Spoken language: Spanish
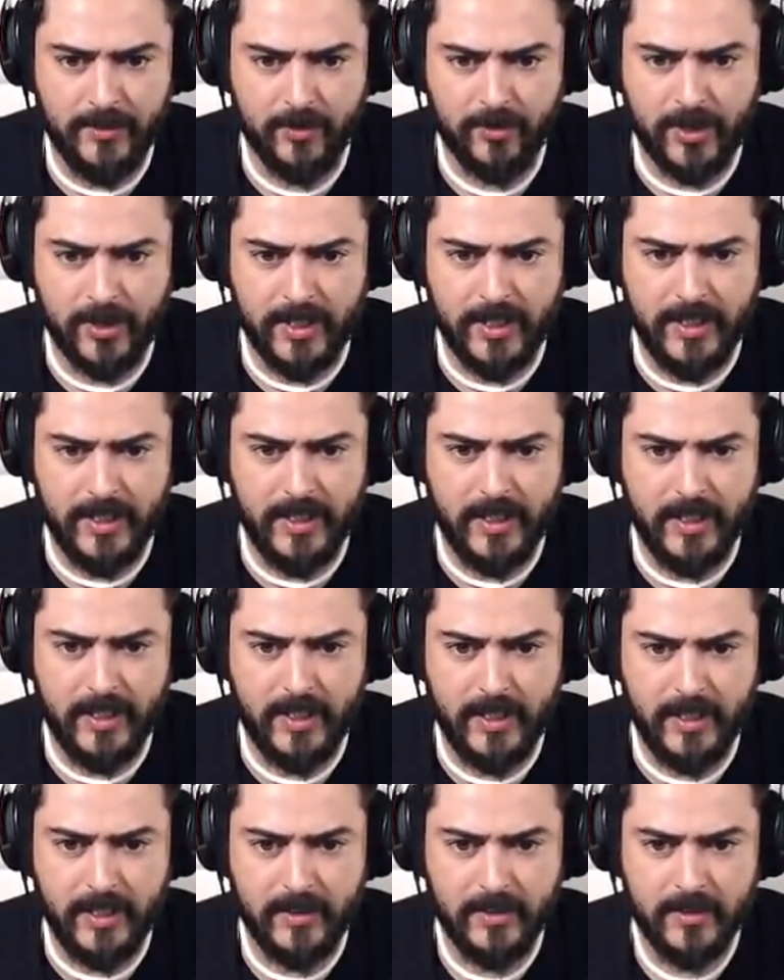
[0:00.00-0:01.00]
Hay
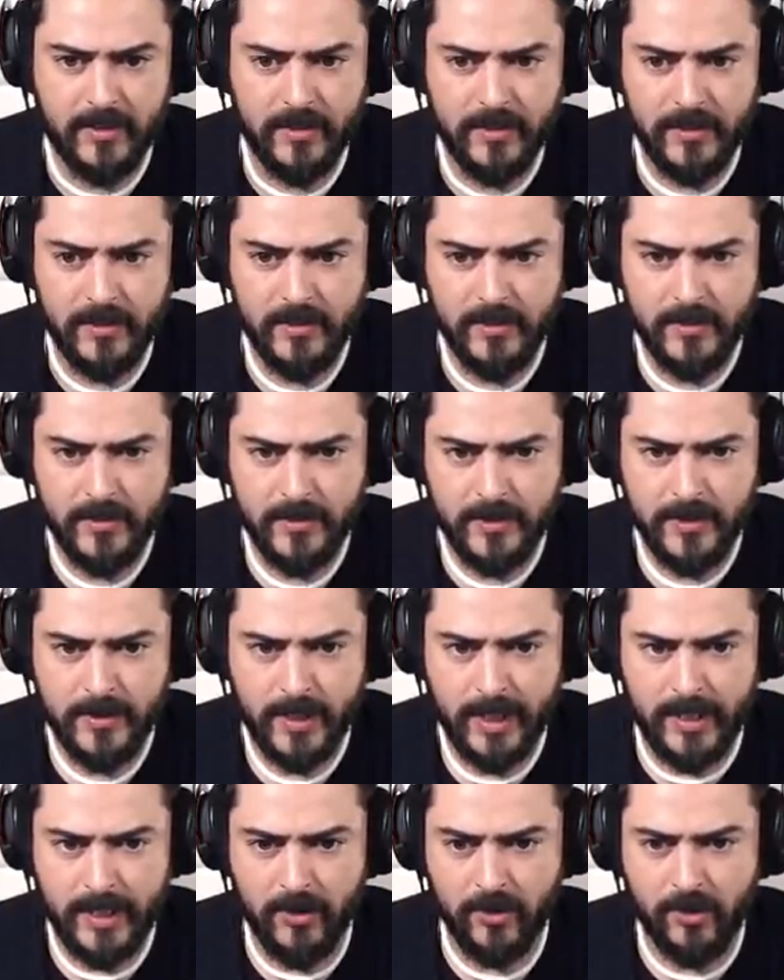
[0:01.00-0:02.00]
otra...
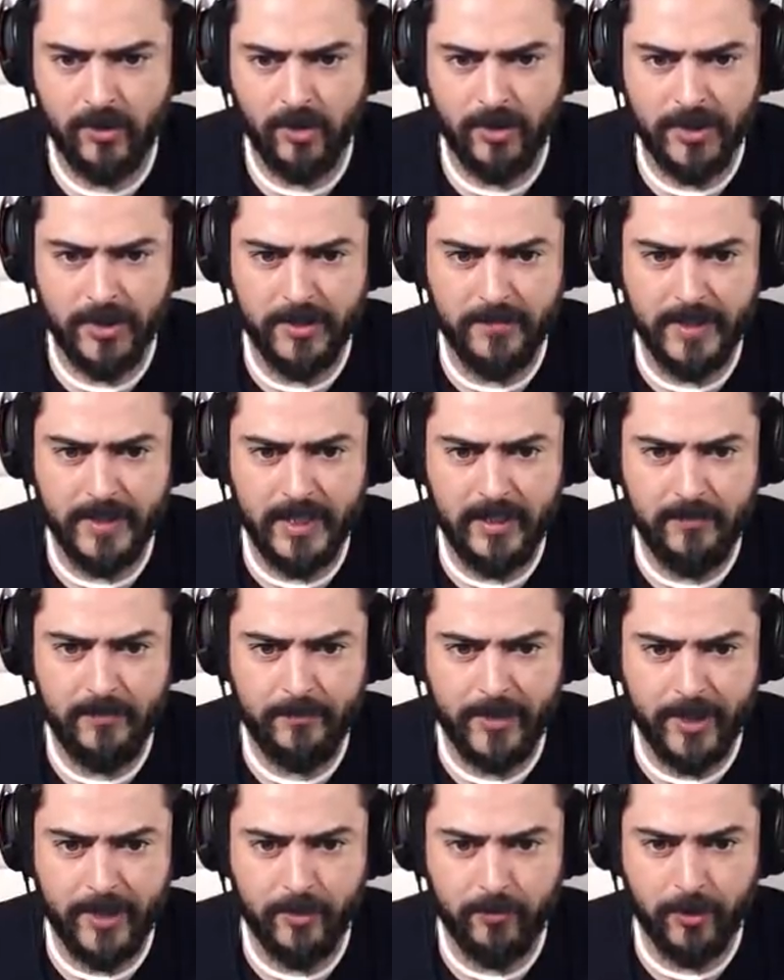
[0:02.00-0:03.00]
Hay otro nivel,
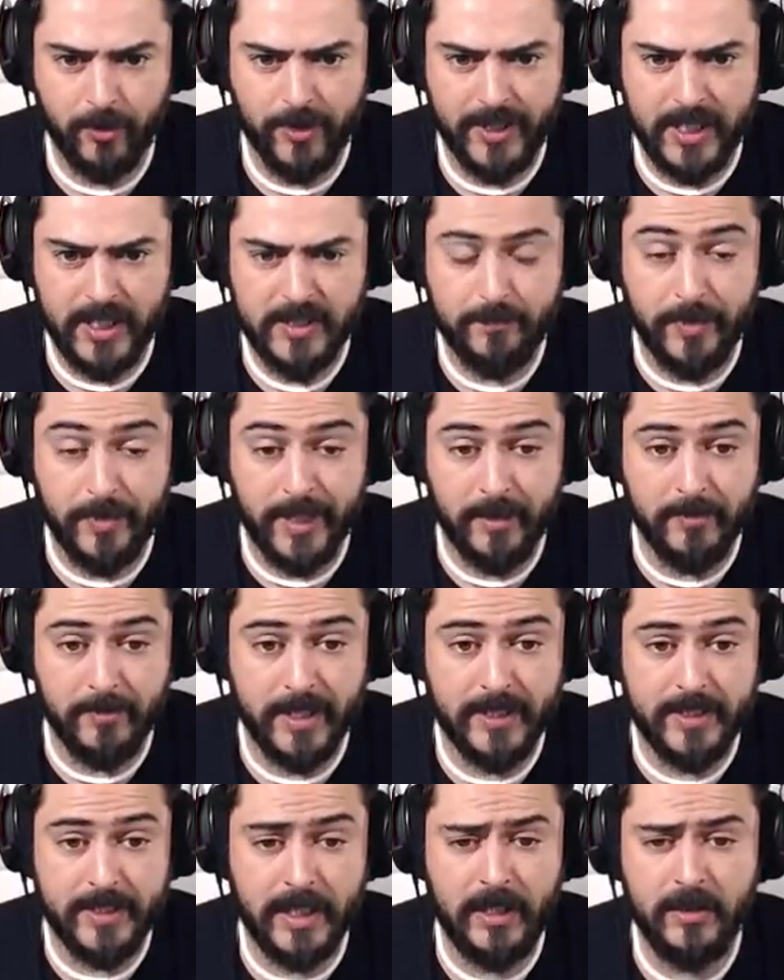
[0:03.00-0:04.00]
pero ponía
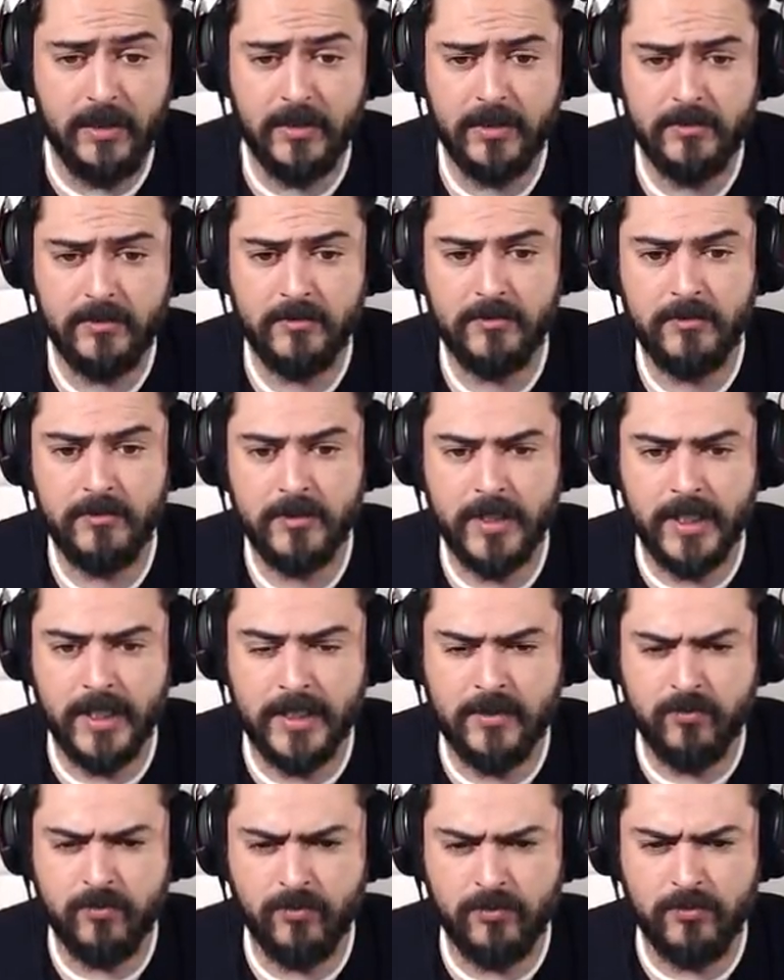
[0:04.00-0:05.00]
experimental que
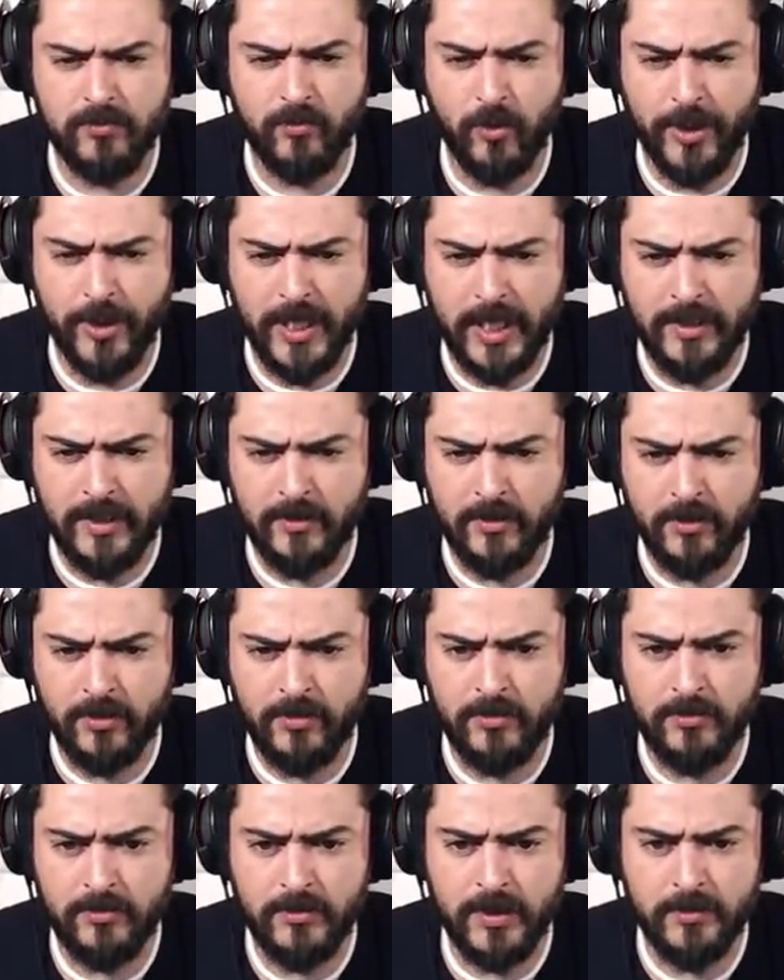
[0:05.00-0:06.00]
es muy
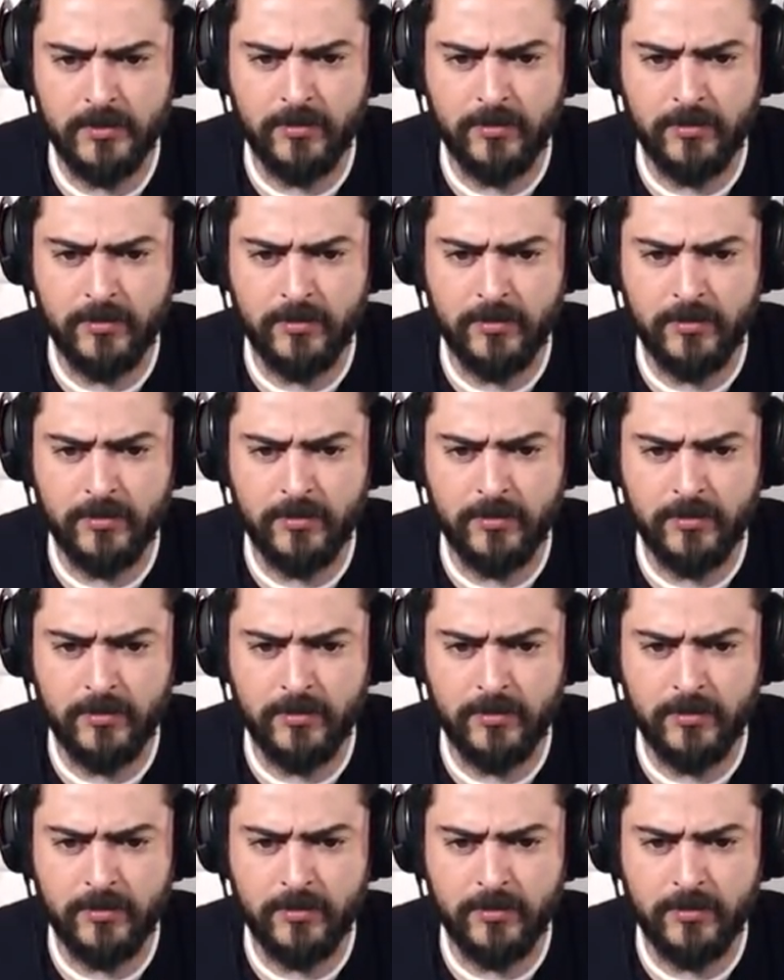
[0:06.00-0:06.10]
alto